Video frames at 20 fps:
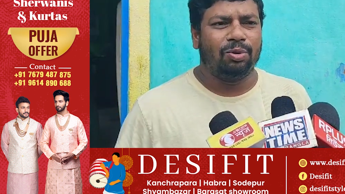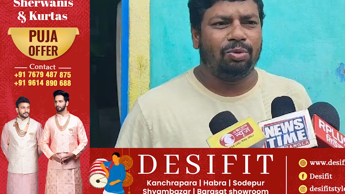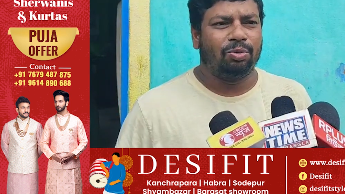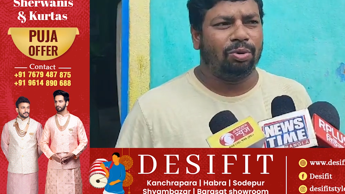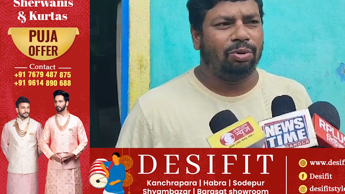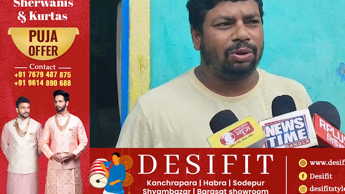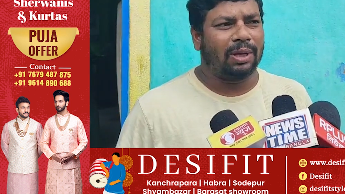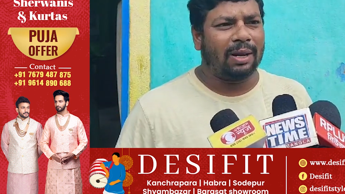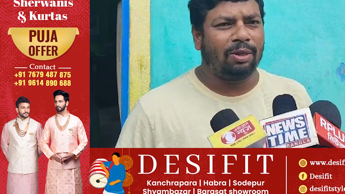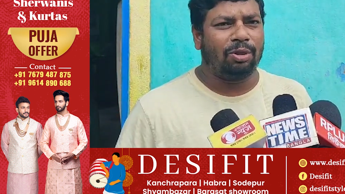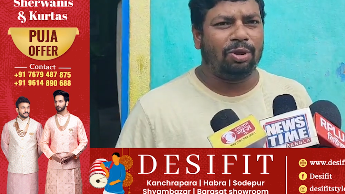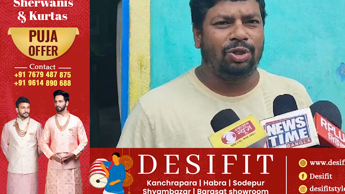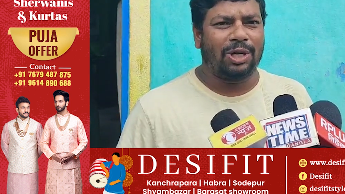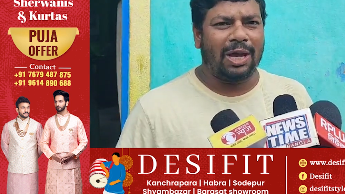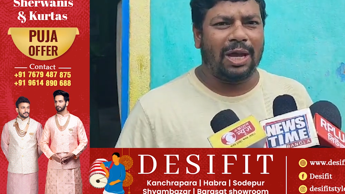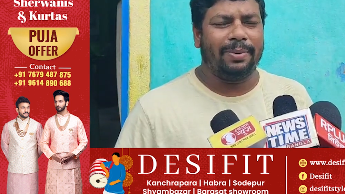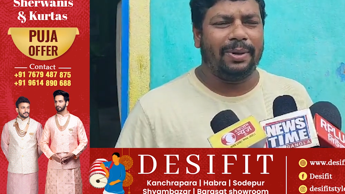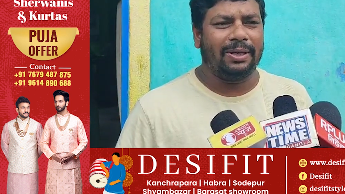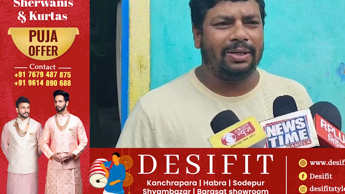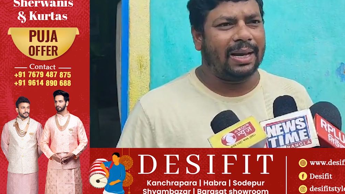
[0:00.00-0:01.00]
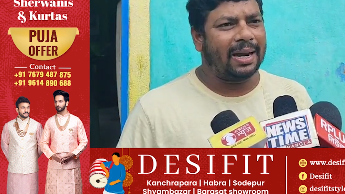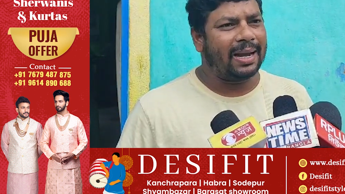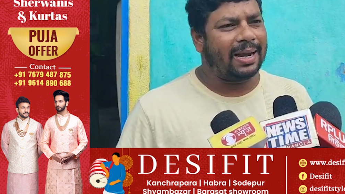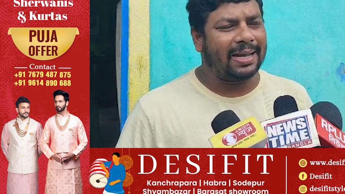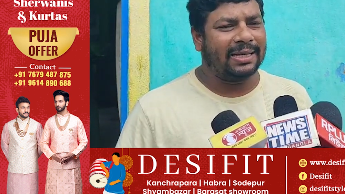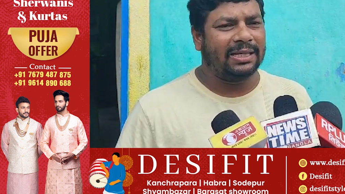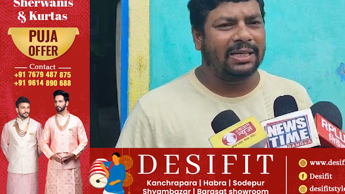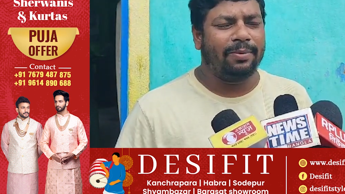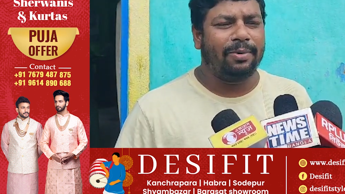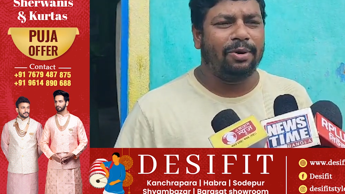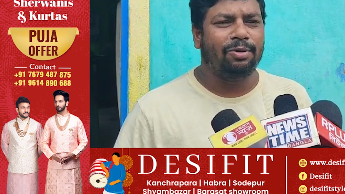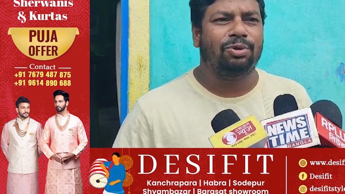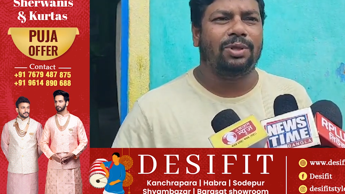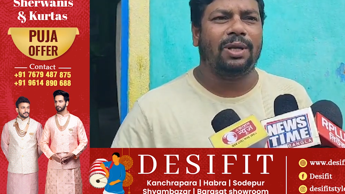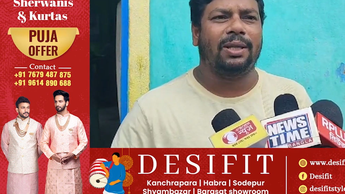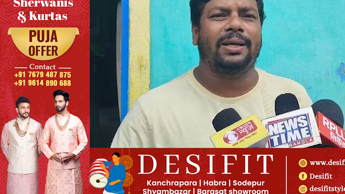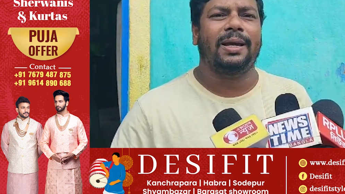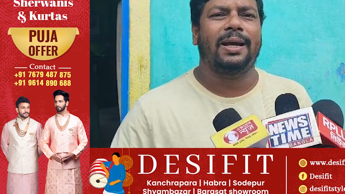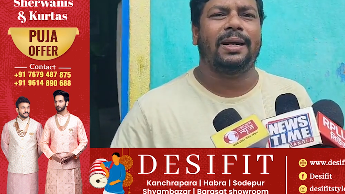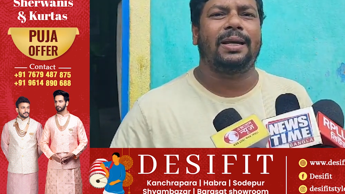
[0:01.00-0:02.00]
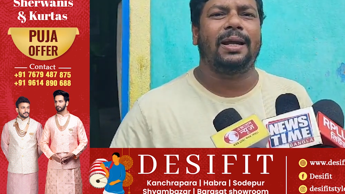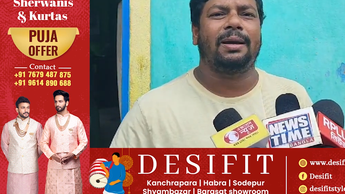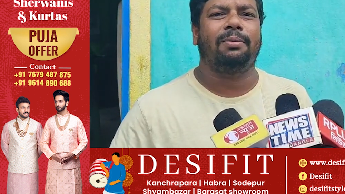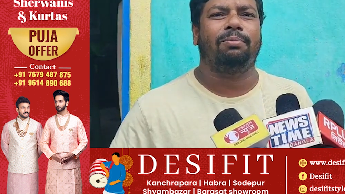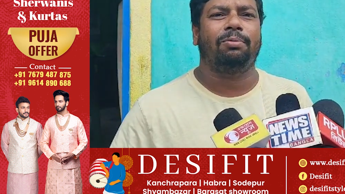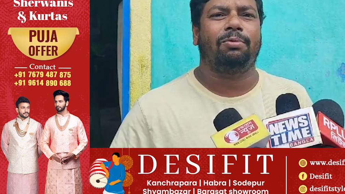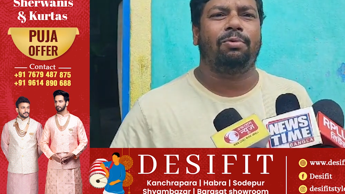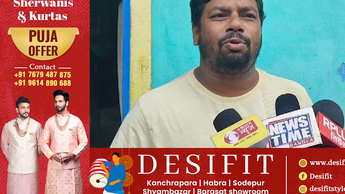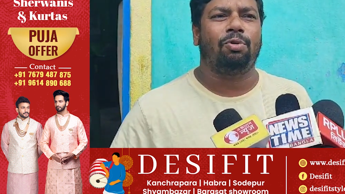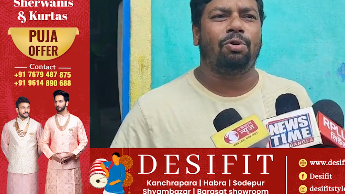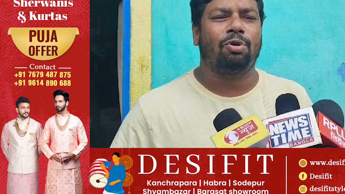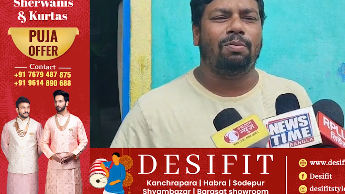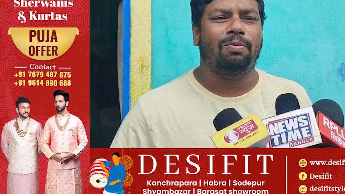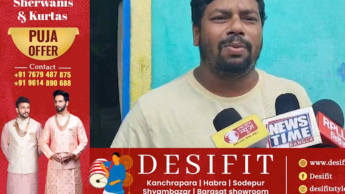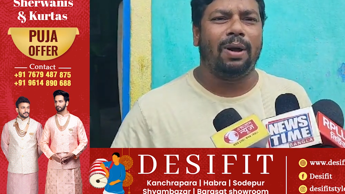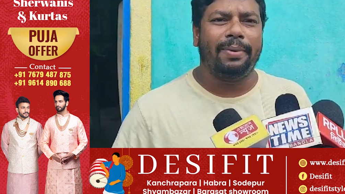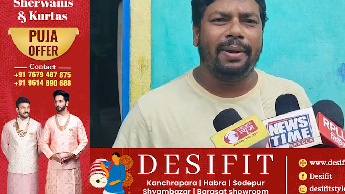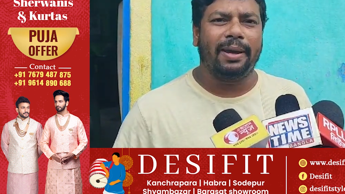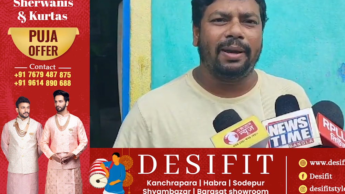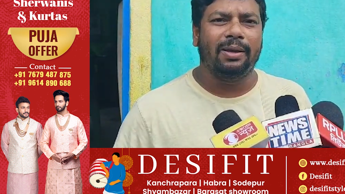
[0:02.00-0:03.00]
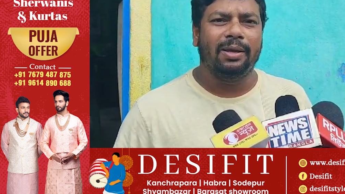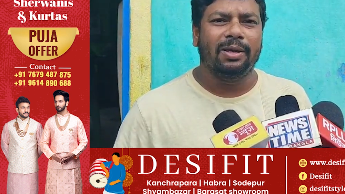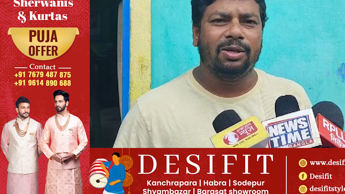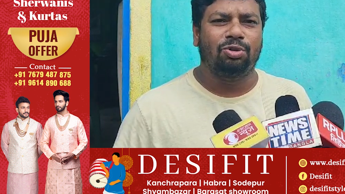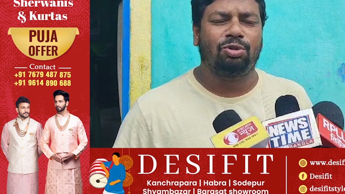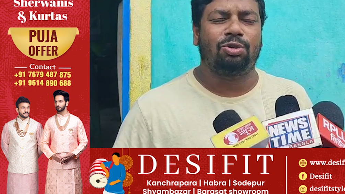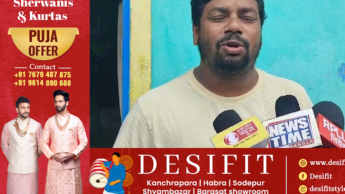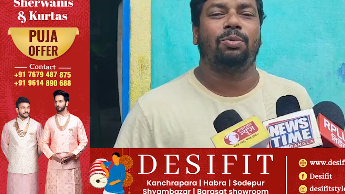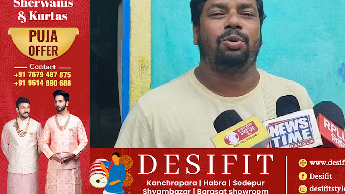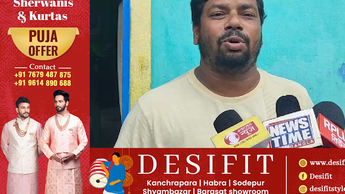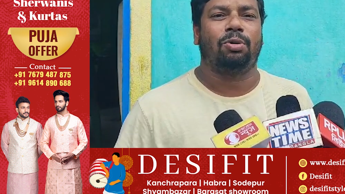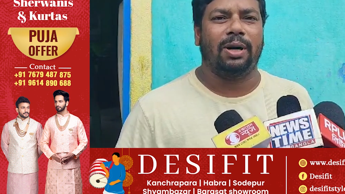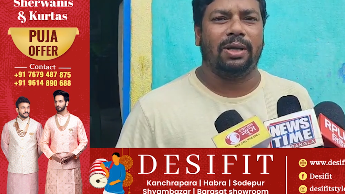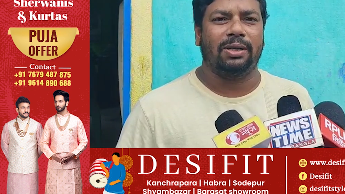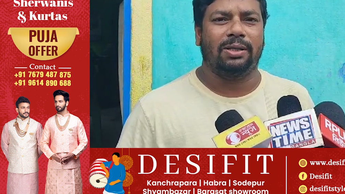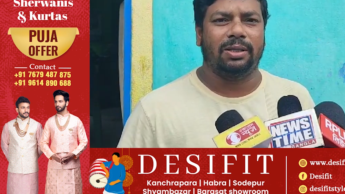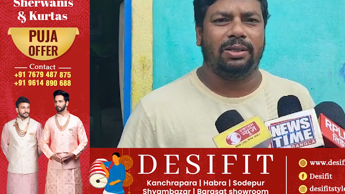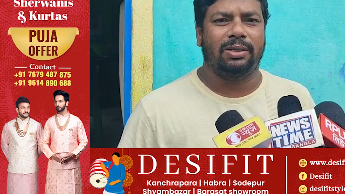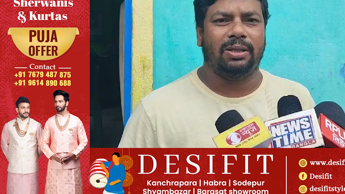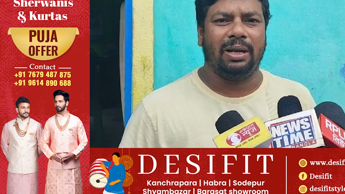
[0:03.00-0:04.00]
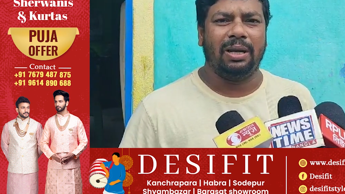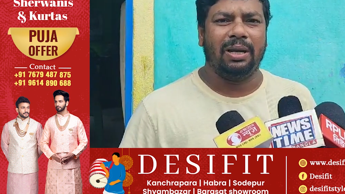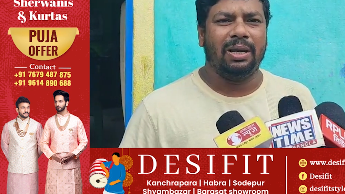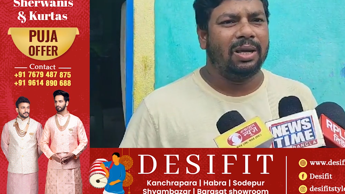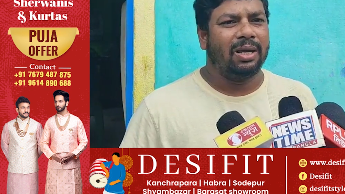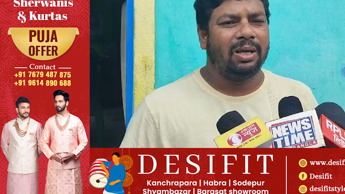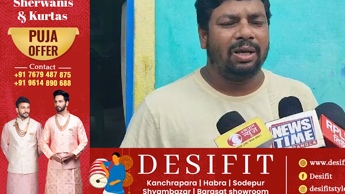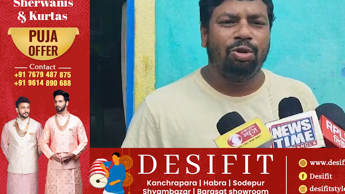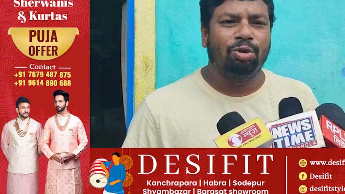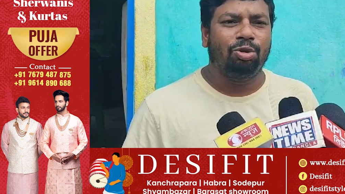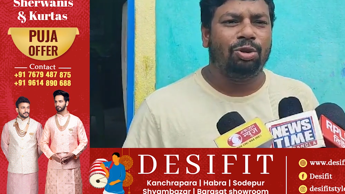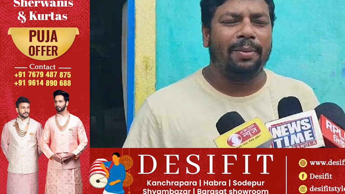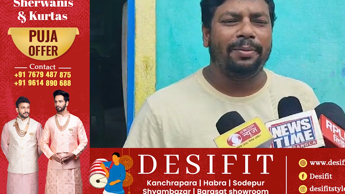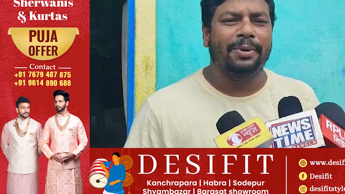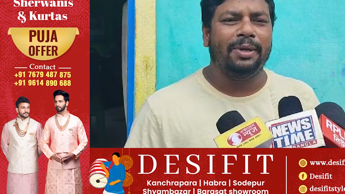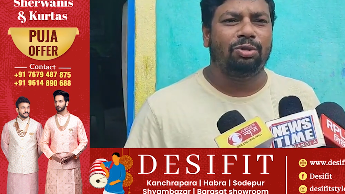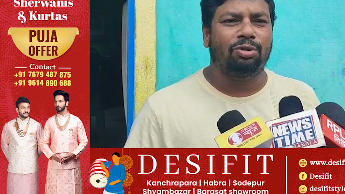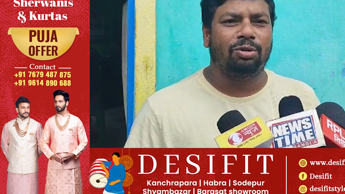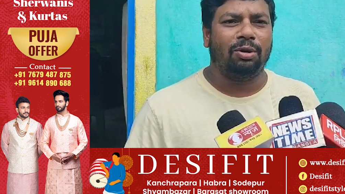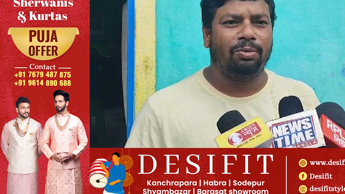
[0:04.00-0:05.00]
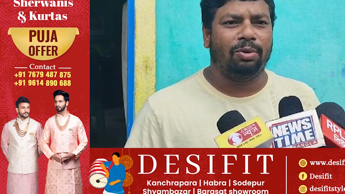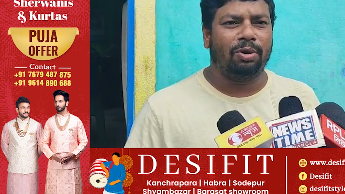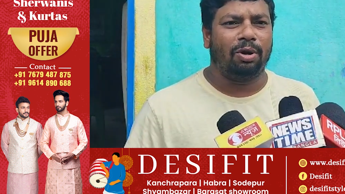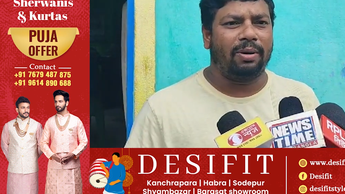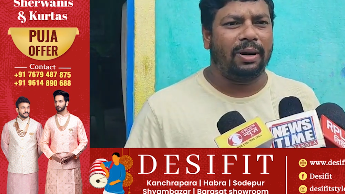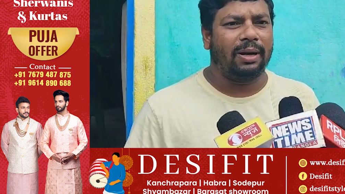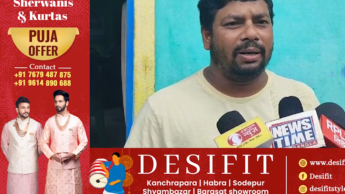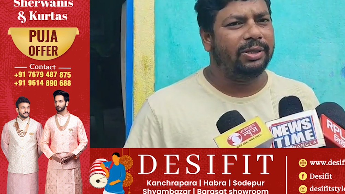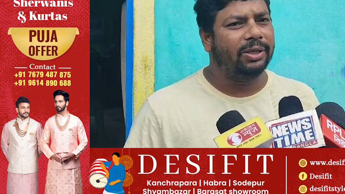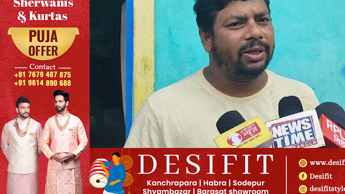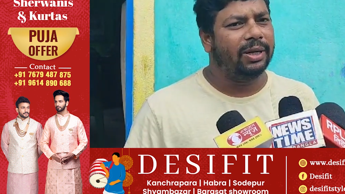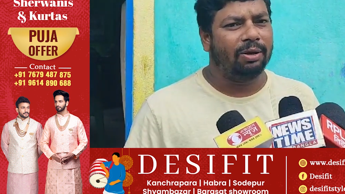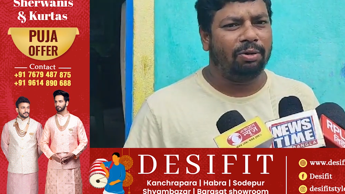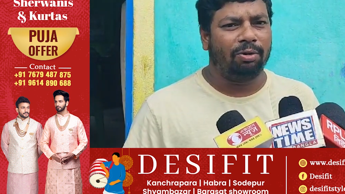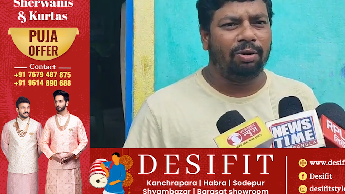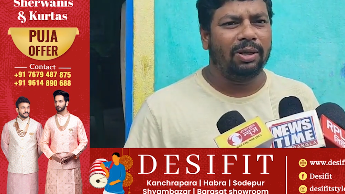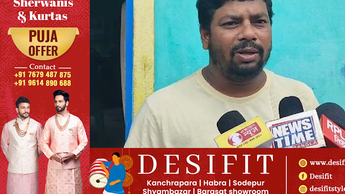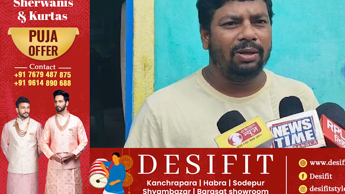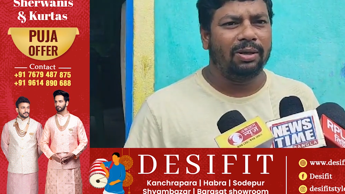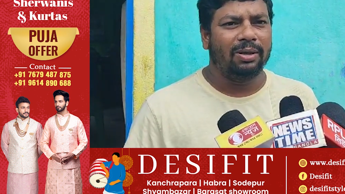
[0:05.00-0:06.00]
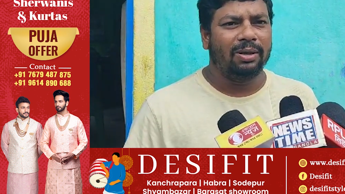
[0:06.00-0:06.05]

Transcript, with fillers: তো তারা তো চাইবে যারা কাজের মানুষ তাদেরকে একটা কোনোরকমভাবে স্তব্ধ করার চেষ্টা কিন্তু আমি স্তব্ধ হওয়ার ছেলে নই